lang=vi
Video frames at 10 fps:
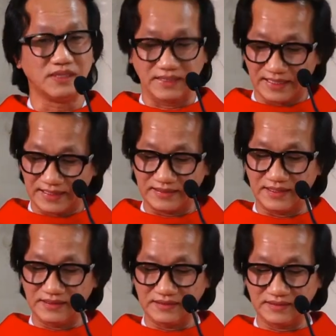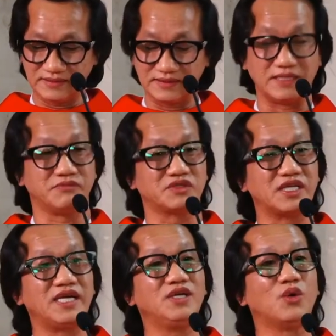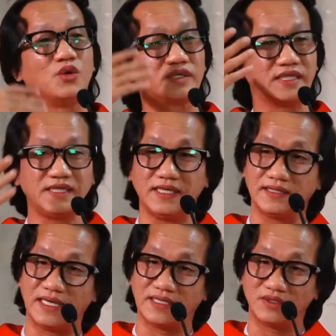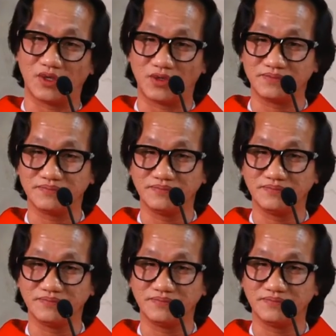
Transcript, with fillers: Ngài đến để thay đổi cái hình ảnh đó.